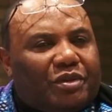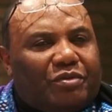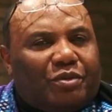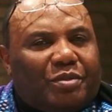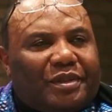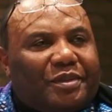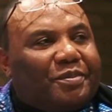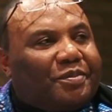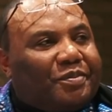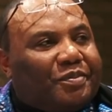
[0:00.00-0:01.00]
s'il vous plaît Je
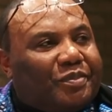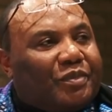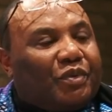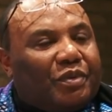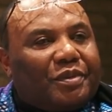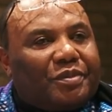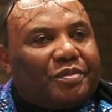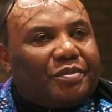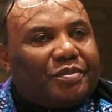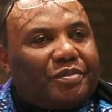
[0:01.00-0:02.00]
réponds la question, bon,
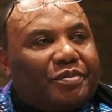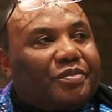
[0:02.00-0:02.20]
tu